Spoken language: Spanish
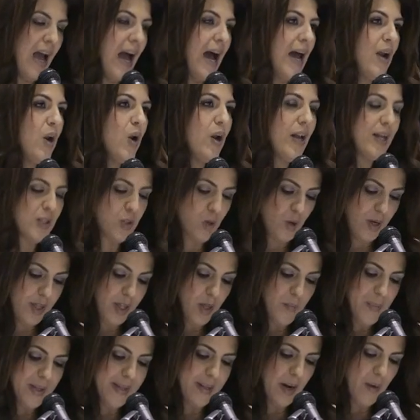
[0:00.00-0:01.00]
A los lectores
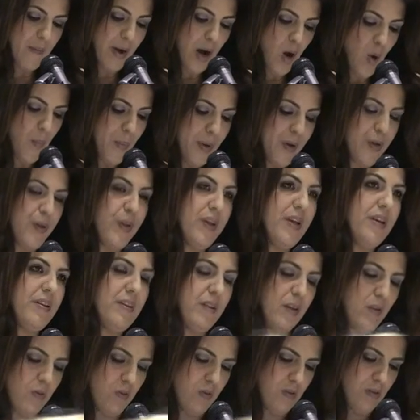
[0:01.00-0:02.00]
de mi trabajo
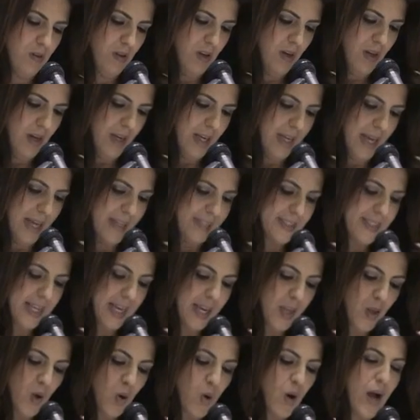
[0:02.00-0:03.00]
periodístico que han
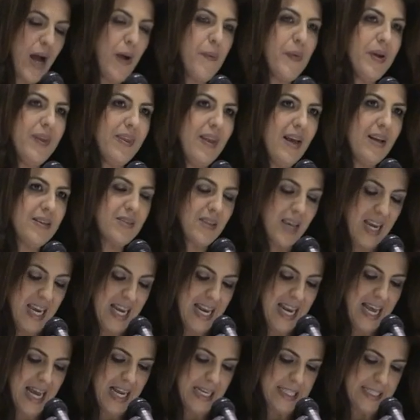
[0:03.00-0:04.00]
seguido con avidez
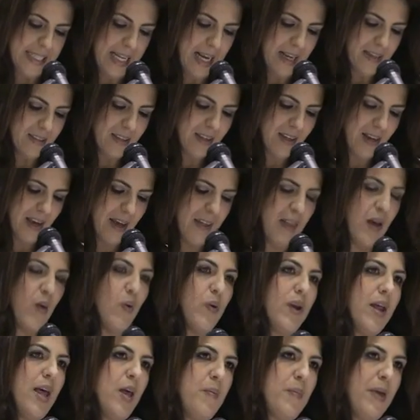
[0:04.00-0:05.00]
y lealtad cada
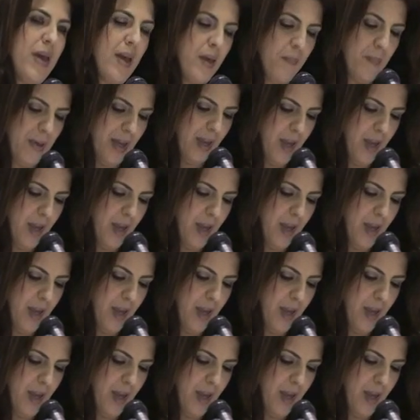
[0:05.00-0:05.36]
una de mis e-,